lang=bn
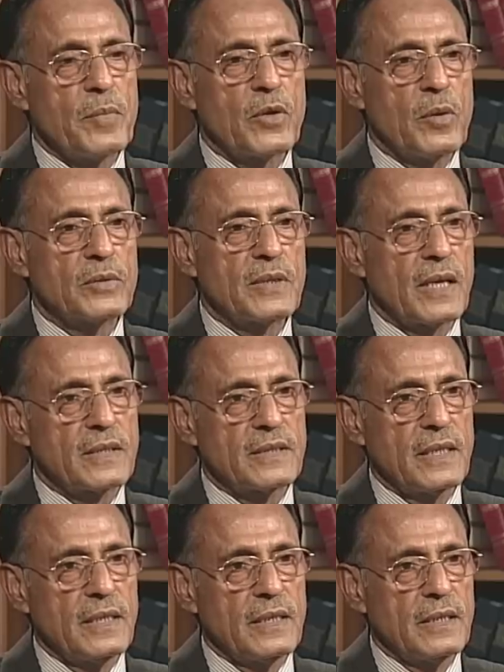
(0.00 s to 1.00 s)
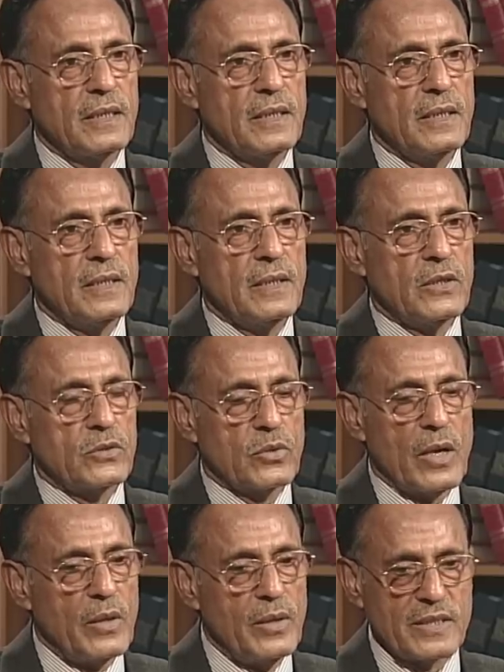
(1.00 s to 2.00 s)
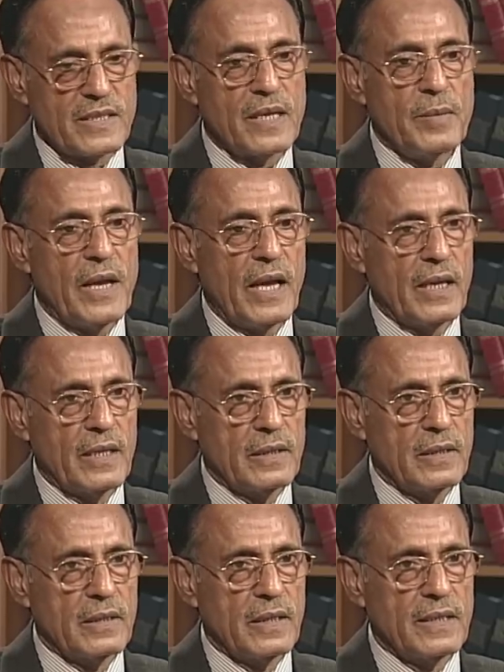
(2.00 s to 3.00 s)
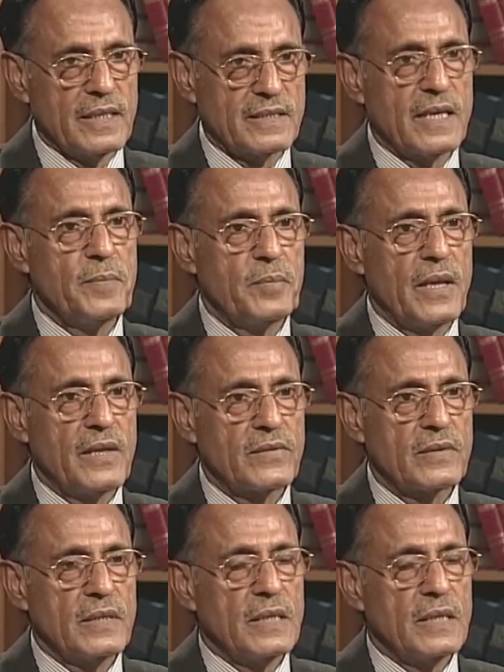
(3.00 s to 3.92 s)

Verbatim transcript: আমি ক্ষমতায় আসছি সো আই উইল স্টে ব্যাক ইন দ্য সেম প্লেস